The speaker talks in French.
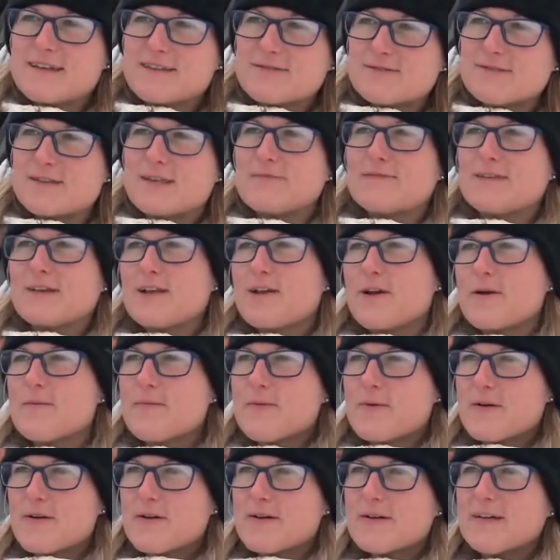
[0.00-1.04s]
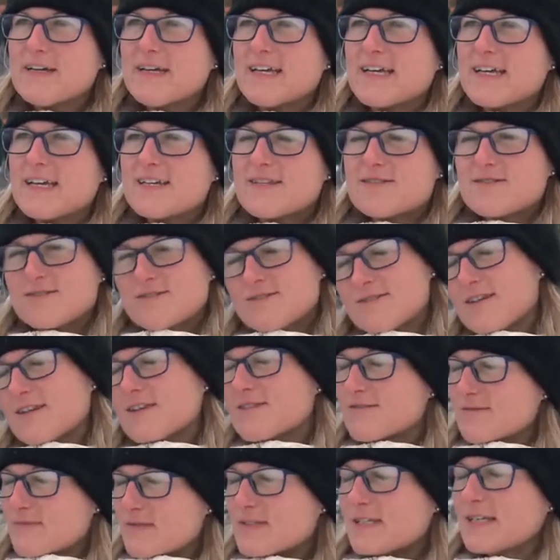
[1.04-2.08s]
ils nous servirent le repas.
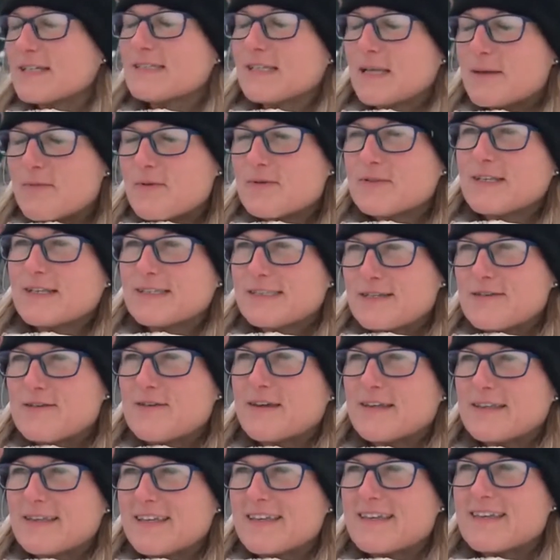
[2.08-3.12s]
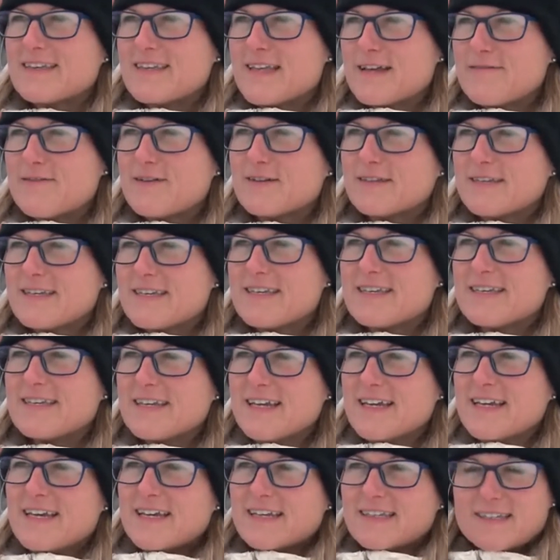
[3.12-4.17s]
Je, me sentirais plus en sécurité d'avoir des,
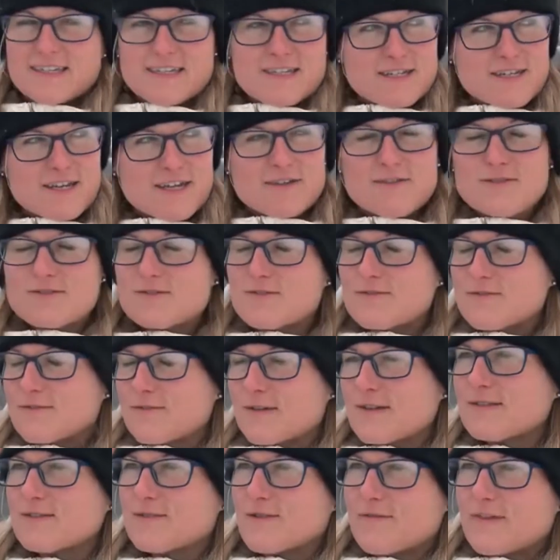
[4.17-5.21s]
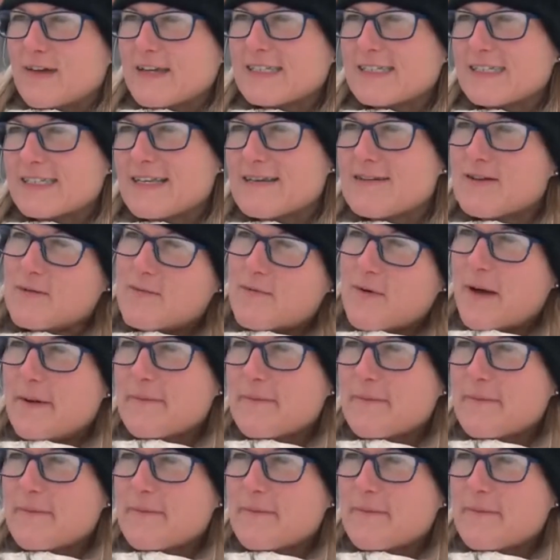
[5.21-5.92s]
des gens que je côtoie qui sont vaccinés, comme moi.